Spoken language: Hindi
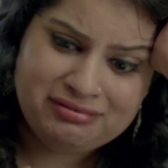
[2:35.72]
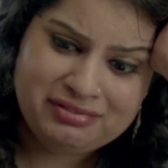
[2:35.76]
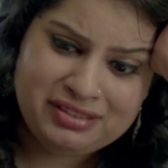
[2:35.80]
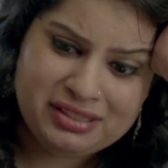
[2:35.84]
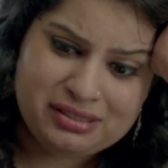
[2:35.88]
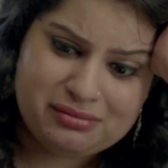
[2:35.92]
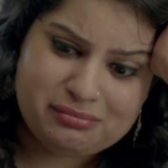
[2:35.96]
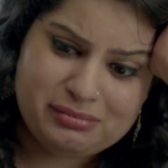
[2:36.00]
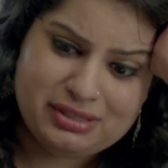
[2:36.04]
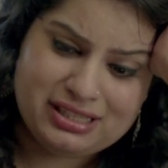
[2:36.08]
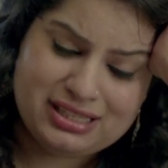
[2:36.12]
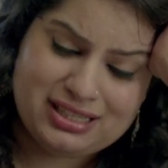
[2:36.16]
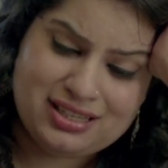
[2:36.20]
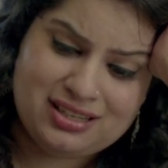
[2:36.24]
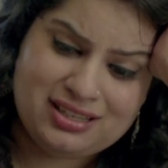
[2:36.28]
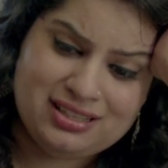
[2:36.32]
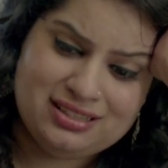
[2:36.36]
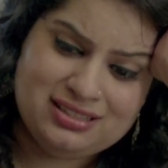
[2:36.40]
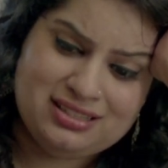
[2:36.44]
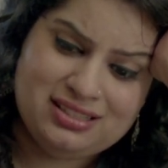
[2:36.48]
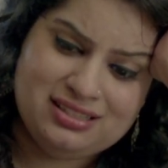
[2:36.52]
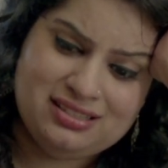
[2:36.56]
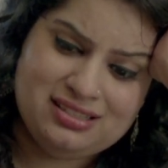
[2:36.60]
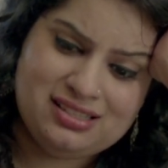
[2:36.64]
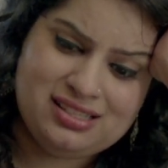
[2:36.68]
फिर मेरी
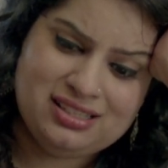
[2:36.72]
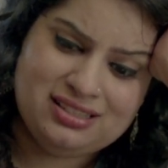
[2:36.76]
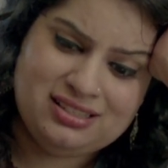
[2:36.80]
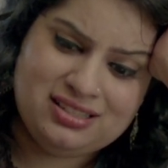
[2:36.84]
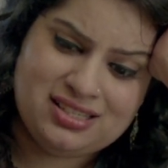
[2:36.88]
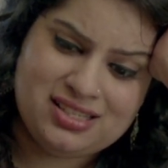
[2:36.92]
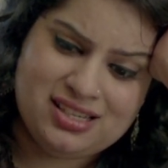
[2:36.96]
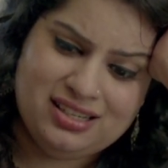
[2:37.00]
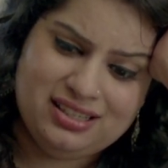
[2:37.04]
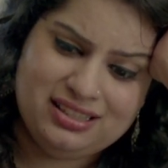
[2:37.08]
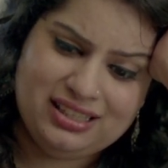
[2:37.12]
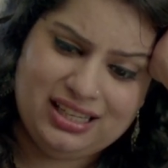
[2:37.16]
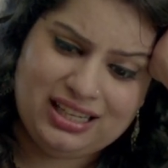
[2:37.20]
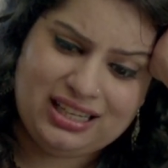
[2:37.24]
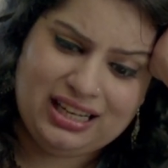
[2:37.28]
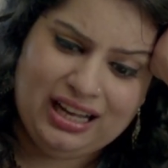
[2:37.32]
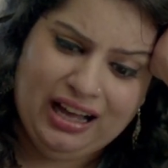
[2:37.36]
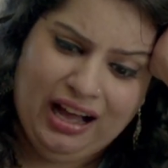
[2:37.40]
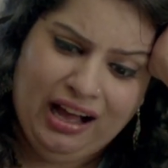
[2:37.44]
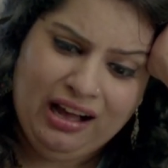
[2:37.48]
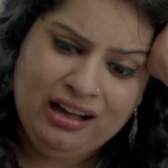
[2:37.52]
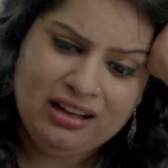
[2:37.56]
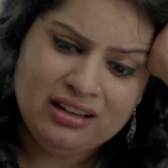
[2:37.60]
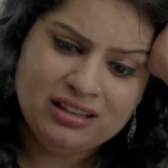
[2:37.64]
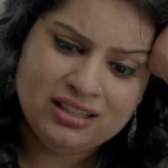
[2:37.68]
कजिन सिस्टर ने
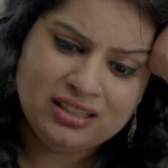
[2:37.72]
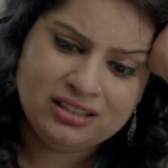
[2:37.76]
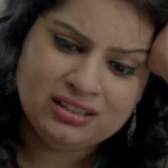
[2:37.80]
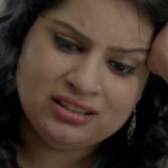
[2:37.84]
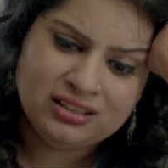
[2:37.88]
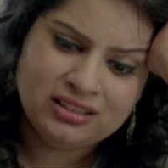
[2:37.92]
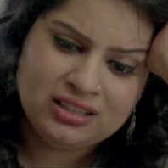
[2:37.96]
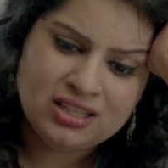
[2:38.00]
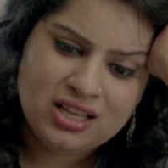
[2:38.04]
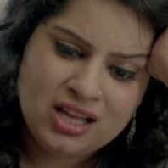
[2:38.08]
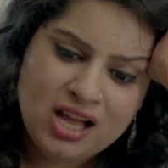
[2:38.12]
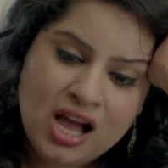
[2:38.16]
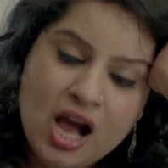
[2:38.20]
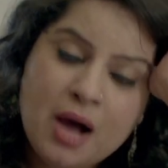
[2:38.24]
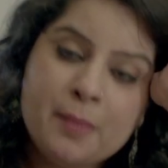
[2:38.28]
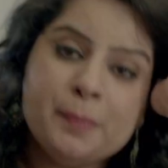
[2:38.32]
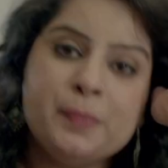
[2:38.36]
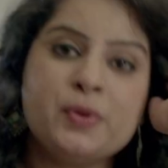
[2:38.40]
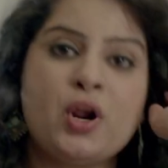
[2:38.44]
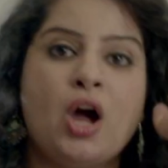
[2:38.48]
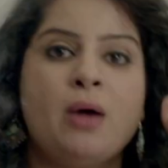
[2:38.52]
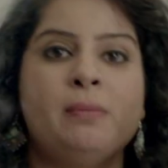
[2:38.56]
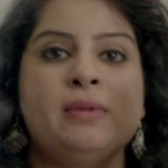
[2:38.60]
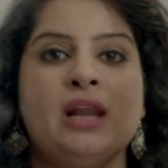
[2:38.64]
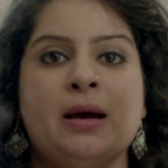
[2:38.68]
कहा
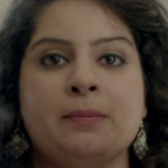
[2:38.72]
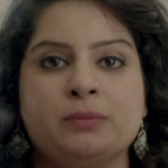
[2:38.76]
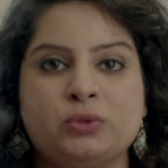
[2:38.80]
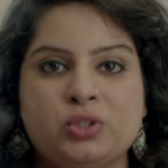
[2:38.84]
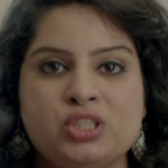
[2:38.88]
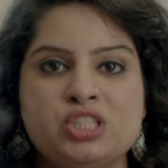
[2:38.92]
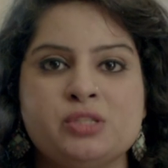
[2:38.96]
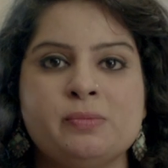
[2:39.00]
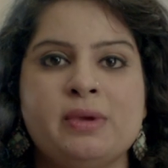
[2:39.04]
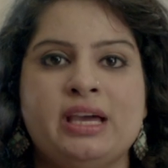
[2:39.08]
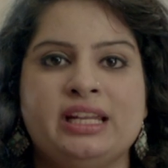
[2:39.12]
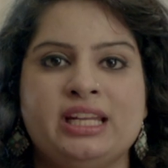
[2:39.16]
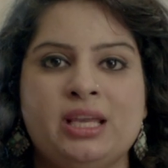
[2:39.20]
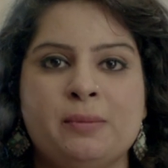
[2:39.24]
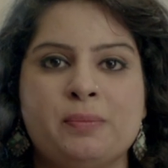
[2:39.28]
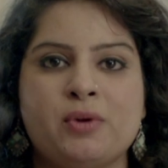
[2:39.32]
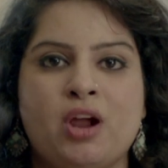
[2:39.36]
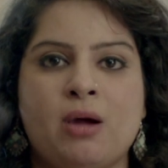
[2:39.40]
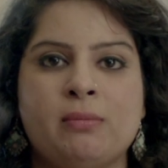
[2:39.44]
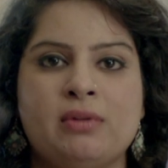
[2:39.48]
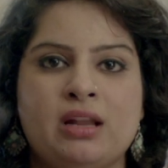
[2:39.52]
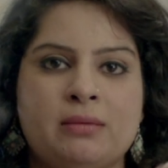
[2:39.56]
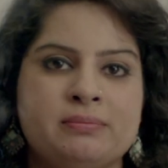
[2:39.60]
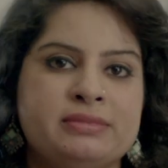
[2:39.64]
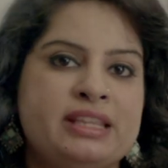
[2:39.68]
प्रॉब्लम तुझ में नहीं
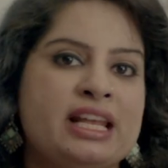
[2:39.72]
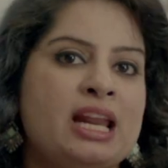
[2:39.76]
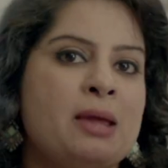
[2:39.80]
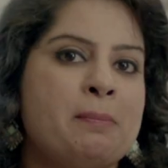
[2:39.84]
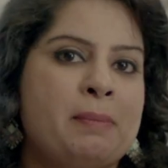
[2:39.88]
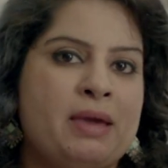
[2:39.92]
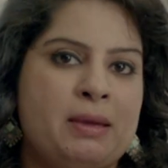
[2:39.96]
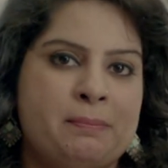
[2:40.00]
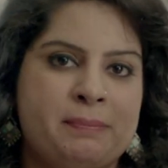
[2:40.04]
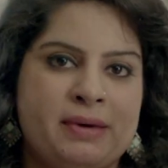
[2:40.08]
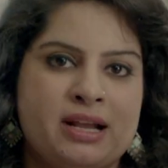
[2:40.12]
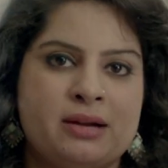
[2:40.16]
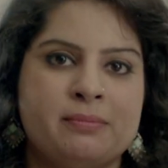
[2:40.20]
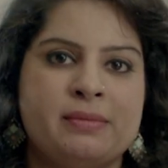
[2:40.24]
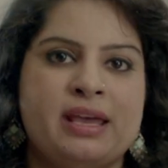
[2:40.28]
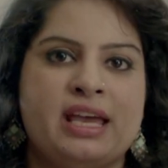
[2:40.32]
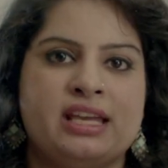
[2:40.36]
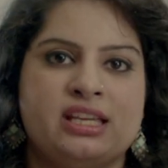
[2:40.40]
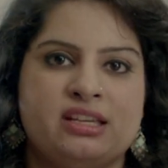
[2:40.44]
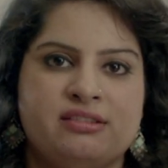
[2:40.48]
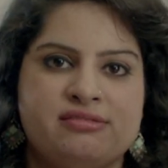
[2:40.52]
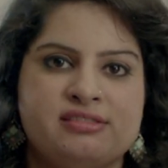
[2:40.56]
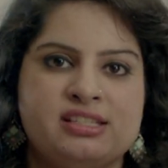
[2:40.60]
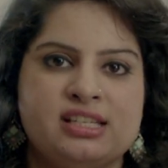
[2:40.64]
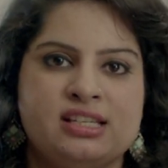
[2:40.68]
प्रॉब्लम तेरे पेपर में है
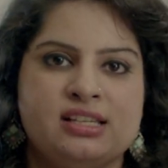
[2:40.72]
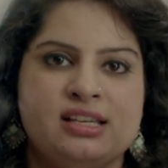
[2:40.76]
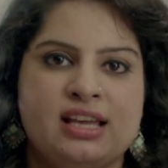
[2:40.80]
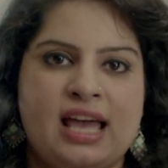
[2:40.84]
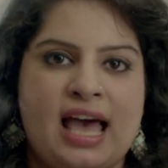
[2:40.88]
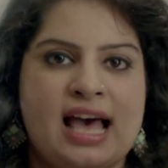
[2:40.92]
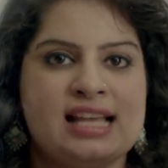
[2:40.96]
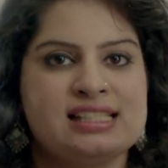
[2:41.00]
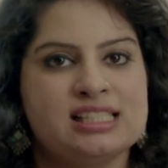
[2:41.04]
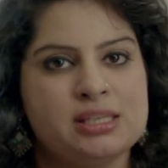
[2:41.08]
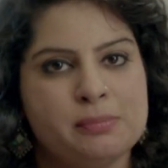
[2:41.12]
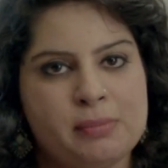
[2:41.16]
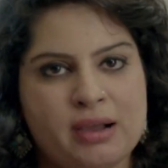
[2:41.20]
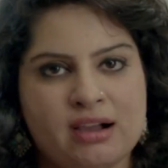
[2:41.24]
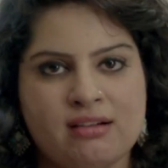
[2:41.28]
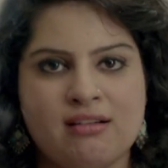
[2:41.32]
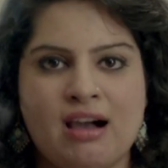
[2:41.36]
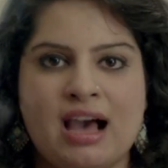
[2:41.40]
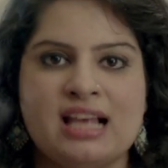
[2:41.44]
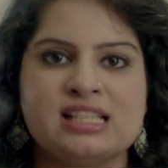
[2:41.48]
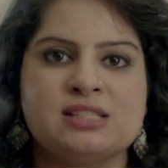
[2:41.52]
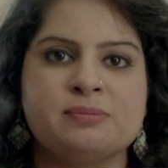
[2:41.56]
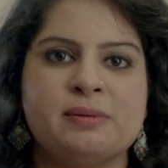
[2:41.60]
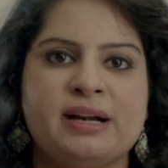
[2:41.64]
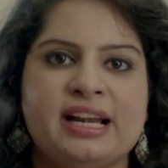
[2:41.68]
गिफ्टी ऐसी
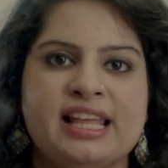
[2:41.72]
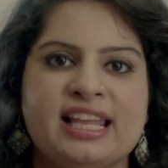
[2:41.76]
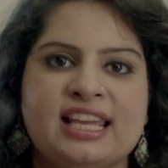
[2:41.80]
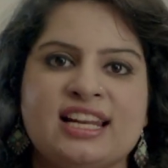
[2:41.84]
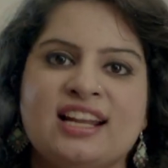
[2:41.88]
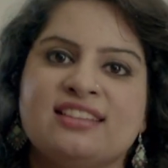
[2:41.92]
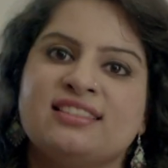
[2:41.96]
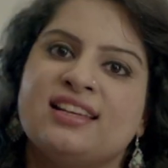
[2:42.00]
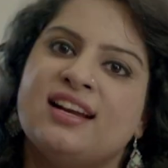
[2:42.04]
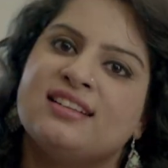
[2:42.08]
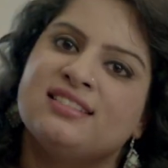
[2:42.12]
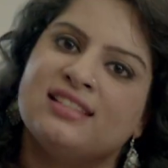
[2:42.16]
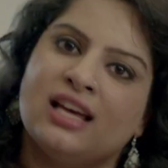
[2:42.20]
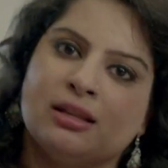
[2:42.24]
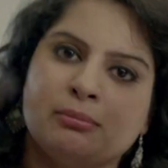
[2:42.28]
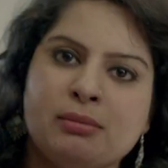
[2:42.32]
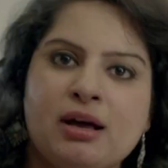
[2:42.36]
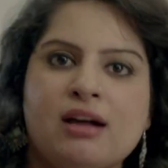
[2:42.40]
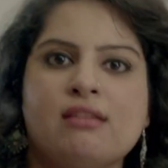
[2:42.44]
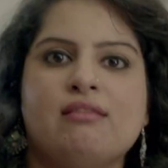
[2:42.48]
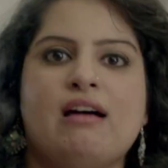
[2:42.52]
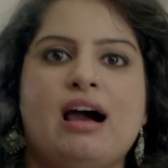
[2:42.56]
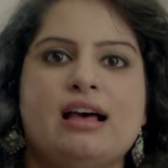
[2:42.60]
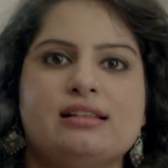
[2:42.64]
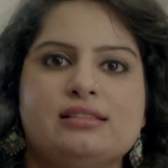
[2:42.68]
बकवास पड़ेगी ना तेरे साथ
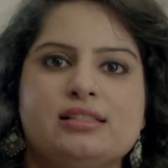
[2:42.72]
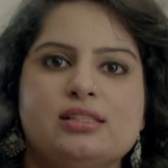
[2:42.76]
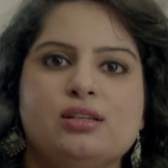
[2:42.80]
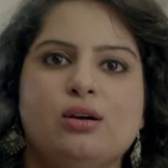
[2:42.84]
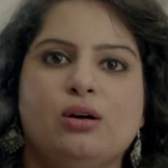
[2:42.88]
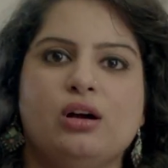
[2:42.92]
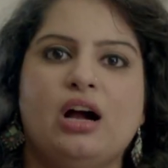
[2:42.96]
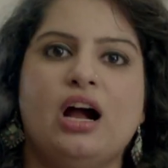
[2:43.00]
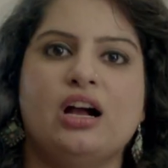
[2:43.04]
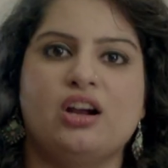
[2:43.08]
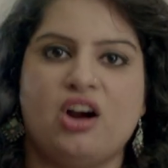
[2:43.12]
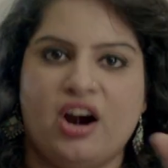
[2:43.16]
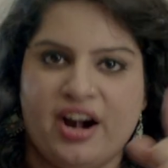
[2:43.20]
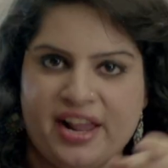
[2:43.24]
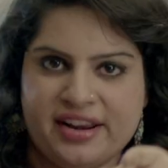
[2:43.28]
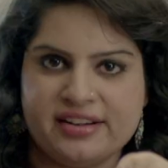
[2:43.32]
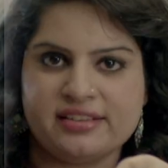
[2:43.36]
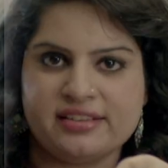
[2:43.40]
बकवास ही होगा गॉट